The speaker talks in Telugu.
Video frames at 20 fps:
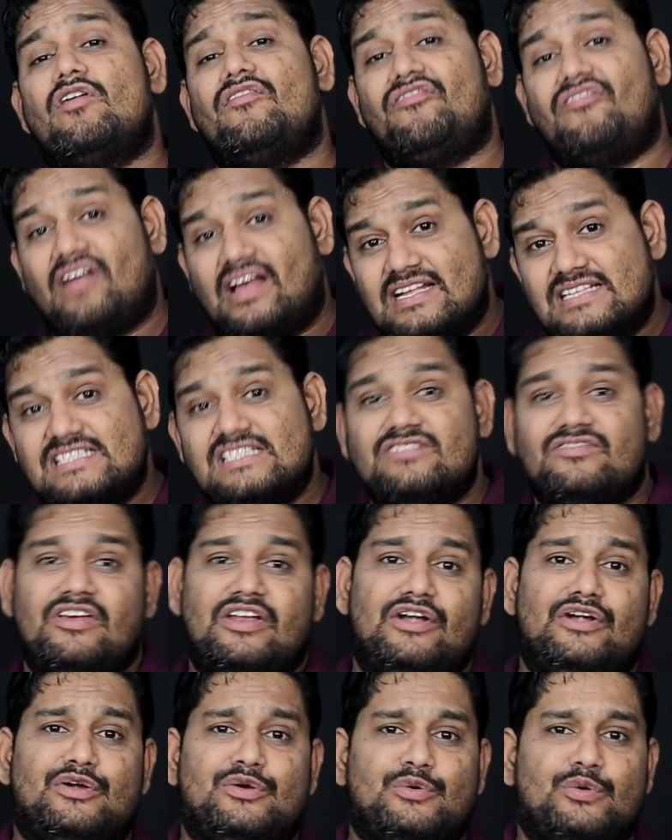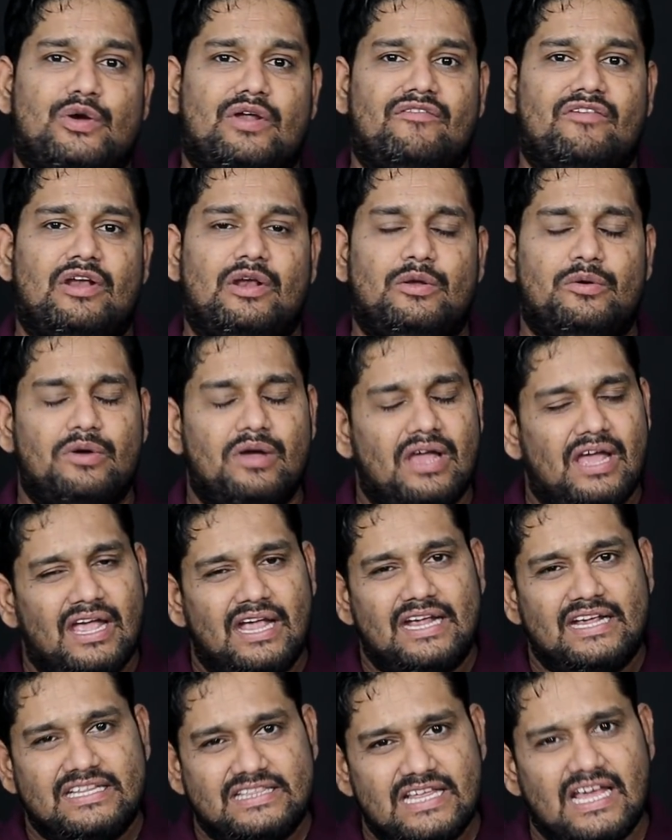ఒక ఫైవ్ జీ వేరియంట్ కూడా వీళ్ళు
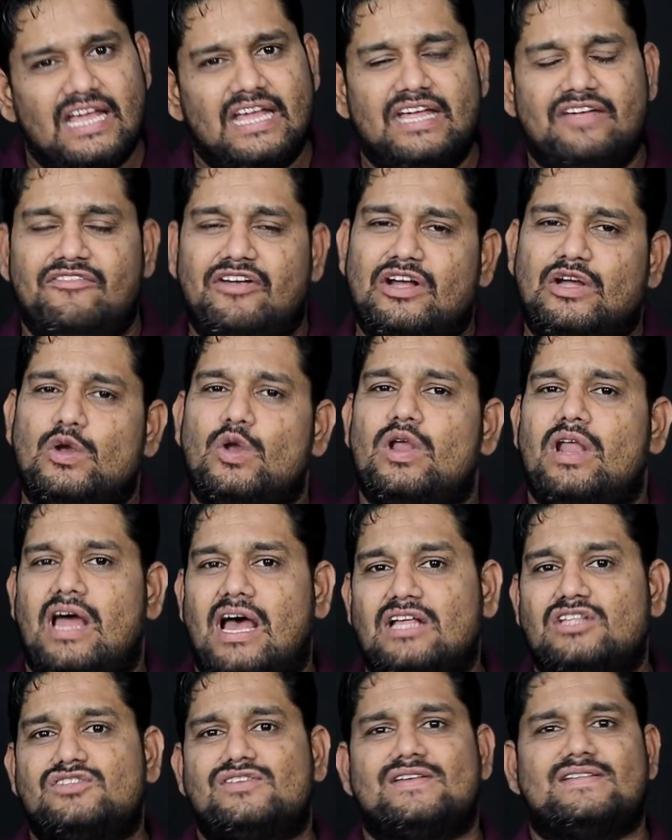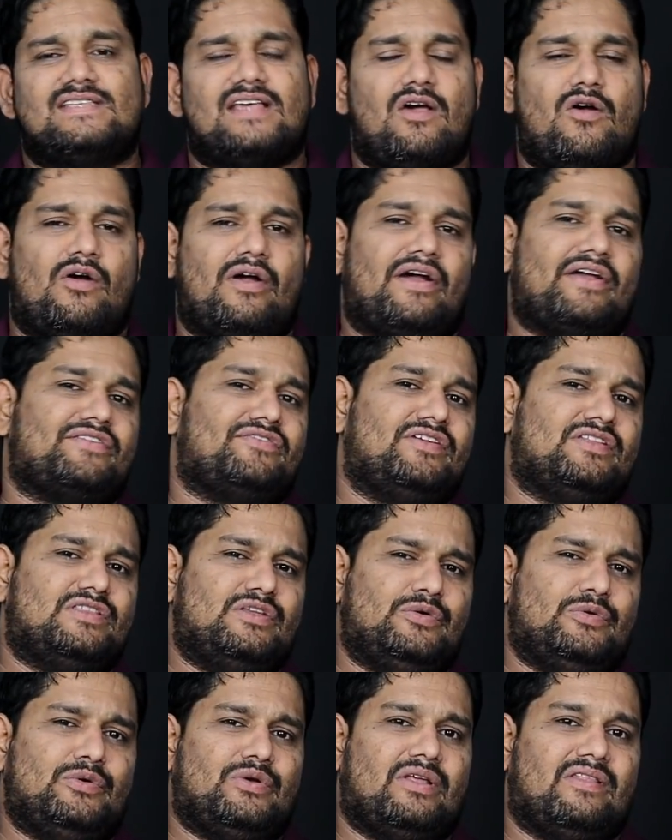ఇదే ఈవెంట్లో లాంచ్ చేసే అవకాశం
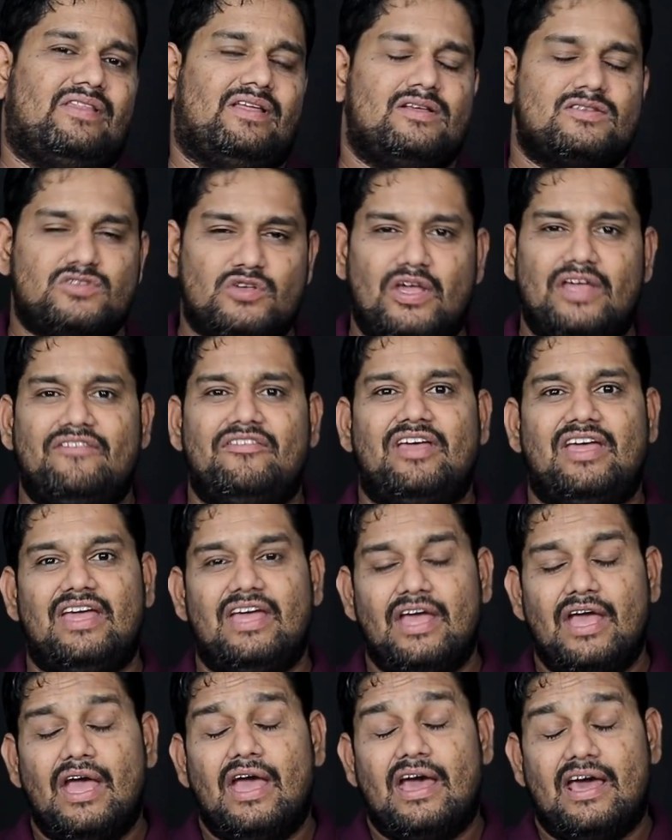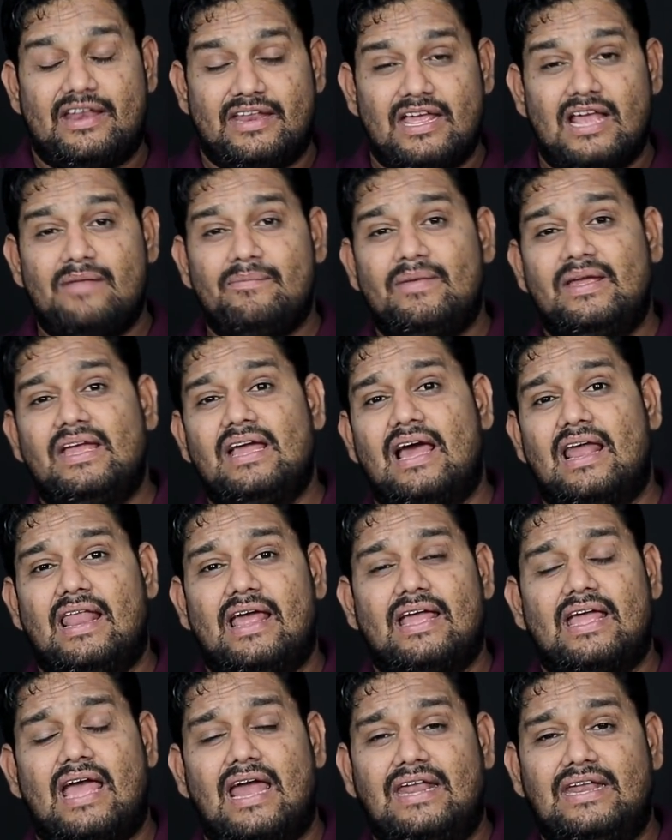అయితే ఉంటుంది సో ఇవి రియల్మీ
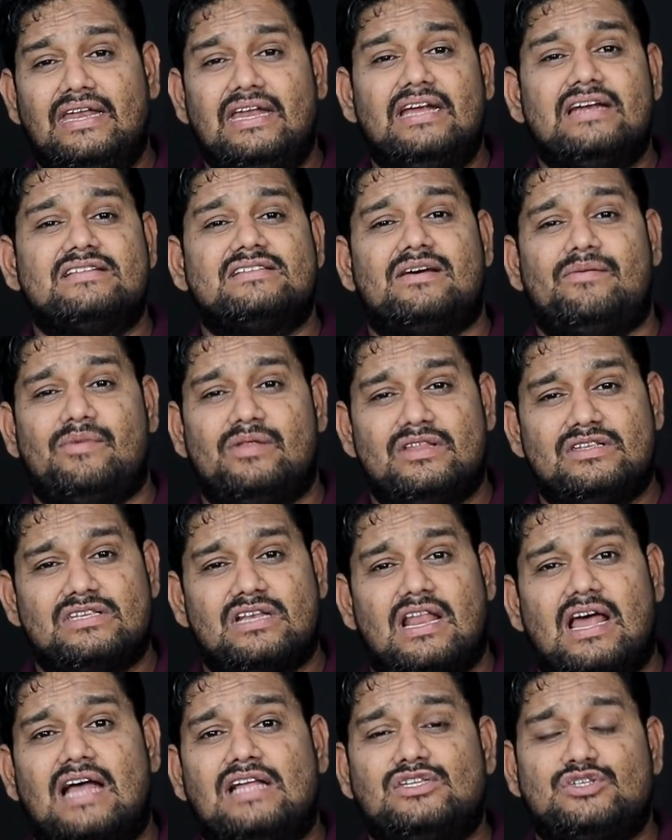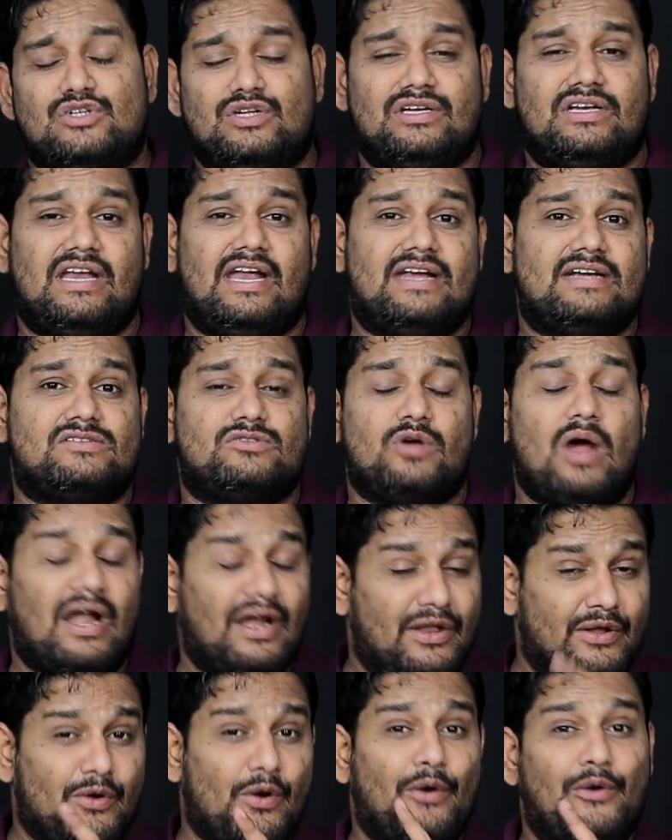అలాగే అన్నిటికి సంబంధించిన లాంచ్ డేట్స్
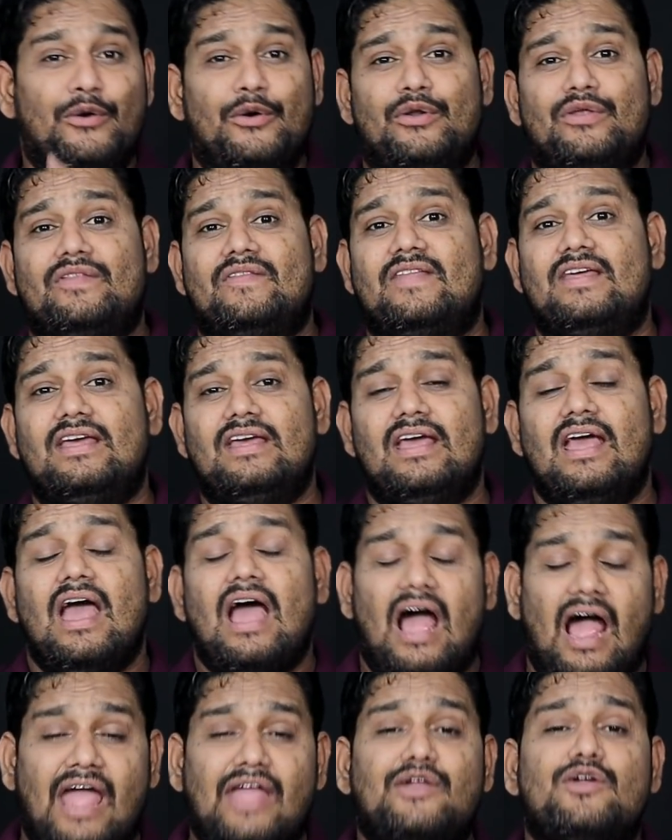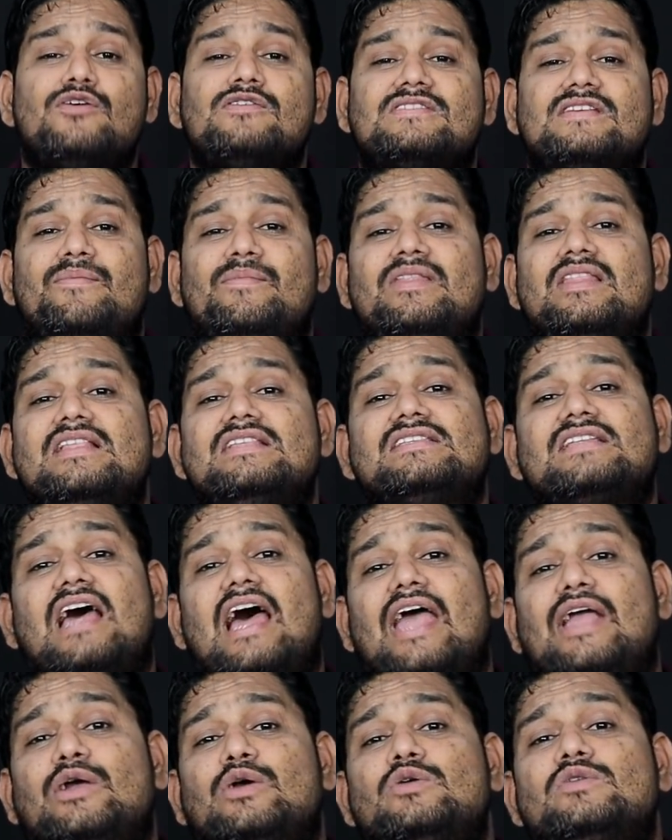అండ్ ఇంకోటి కూడా ఉంది ఐక్యూకి సంబంధించిన
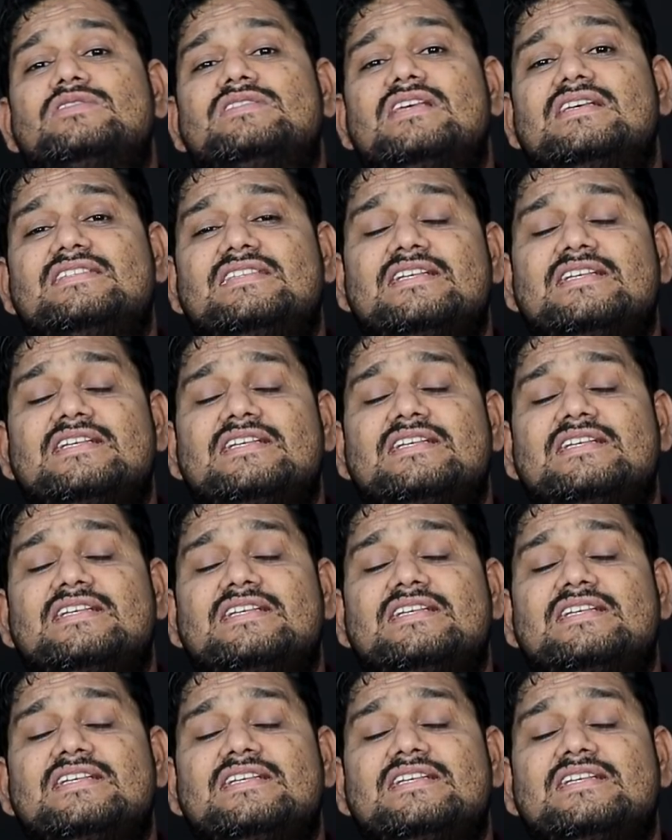ఐక్యూ జీ జీ